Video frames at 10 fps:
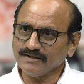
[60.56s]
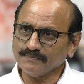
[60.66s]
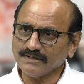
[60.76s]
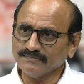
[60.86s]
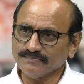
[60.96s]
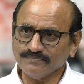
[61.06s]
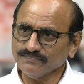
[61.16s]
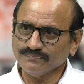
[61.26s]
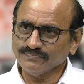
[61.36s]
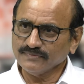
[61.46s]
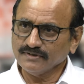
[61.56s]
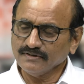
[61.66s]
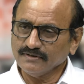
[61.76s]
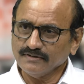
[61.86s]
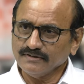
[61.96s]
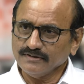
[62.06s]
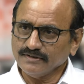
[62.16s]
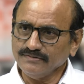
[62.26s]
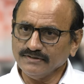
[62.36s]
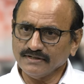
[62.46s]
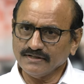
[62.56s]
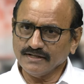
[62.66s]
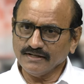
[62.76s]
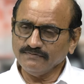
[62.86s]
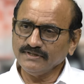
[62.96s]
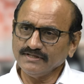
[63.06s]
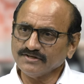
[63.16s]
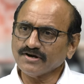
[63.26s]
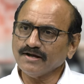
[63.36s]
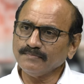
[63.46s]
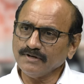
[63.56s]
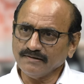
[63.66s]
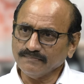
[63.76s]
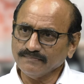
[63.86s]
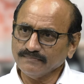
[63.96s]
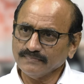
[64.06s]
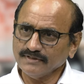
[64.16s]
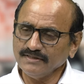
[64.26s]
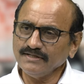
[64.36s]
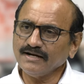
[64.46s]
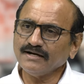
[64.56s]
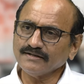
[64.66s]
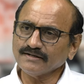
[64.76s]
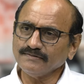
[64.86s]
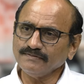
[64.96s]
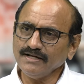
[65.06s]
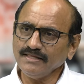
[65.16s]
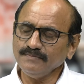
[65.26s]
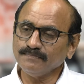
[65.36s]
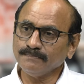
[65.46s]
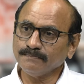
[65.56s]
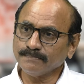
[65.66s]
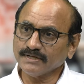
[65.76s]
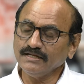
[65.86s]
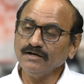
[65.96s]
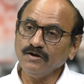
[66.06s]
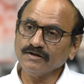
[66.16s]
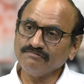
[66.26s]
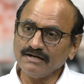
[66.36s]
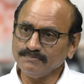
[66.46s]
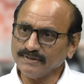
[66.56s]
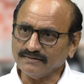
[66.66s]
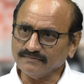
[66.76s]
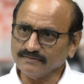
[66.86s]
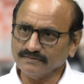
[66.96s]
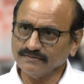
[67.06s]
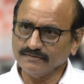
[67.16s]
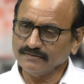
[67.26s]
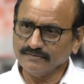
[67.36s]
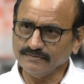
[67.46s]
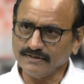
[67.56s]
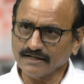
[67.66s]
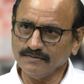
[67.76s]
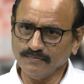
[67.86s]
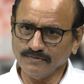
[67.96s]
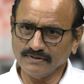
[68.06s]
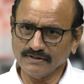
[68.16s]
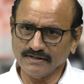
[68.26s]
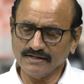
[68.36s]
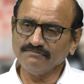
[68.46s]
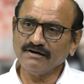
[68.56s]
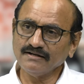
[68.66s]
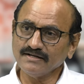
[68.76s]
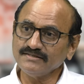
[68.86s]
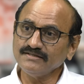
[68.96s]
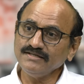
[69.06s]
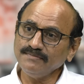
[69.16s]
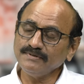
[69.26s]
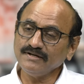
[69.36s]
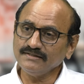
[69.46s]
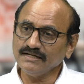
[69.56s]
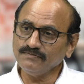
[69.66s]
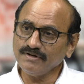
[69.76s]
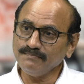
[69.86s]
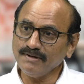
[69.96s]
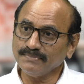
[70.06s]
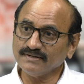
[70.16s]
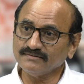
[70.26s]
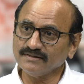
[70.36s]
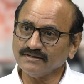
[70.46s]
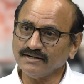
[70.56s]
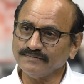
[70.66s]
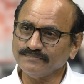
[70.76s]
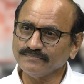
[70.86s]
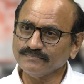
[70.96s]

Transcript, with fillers: అనమాట ఎందుకని ఇది డ్రామా ఇది నాటకం అనేది ప్రజల్లోకి వెళ్ళిపోయింది జగన్మోహన్ రెడ్డి వాళ్ళ నిజం చెప్పినా జనం నమ్మే పరిస్థితి లేదు